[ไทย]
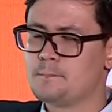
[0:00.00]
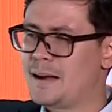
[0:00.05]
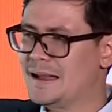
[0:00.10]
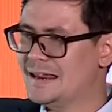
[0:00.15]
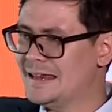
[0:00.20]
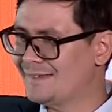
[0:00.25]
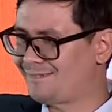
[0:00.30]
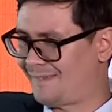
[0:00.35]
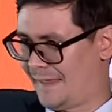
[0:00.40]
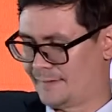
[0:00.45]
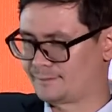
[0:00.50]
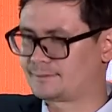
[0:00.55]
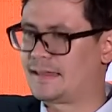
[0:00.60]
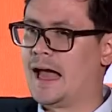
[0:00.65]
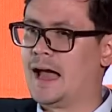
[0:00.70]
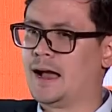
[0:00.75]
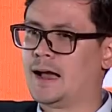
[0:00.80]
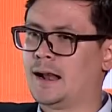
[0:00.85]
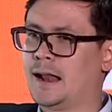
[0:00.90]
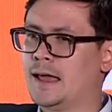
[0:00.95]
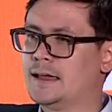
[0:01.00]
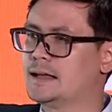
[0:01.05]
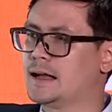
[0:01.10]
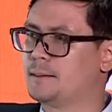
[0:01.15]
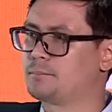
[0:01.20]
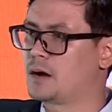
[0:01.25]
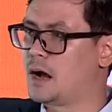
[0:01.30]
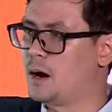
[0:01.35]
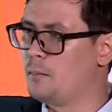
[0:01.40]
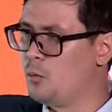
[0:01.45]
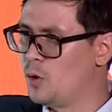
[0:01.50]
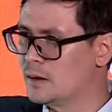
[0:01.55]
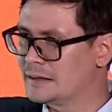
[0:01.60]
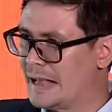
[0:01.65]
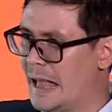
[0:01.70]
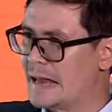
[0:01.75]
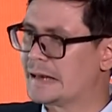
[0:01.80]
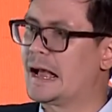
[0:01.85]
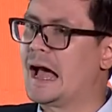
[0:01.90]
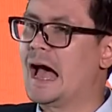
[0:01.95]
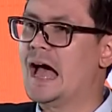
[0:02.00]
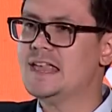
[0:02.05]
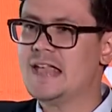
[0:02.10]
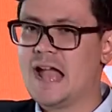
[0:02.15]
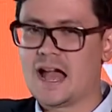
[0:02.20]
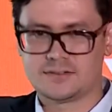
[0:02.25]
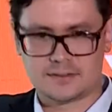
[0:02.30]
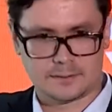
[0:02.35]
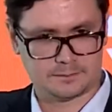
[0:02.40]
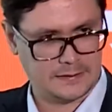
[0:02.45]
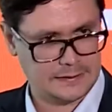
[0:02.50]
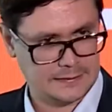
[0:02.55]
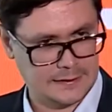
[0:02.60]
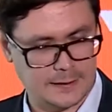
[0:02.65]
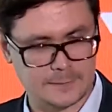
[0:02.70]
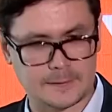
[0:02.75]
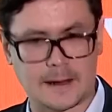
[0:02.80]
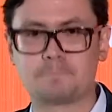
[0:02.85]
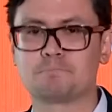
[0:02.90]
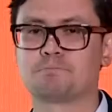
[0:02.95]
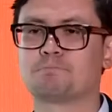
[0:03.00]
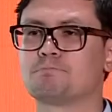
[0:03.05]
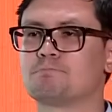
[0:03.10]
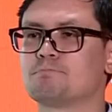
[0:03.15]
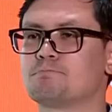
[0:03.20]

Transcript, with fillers: ไม่ได้แตกต่างอะไรกับขบวนการค้ายาเสพติดนะครับ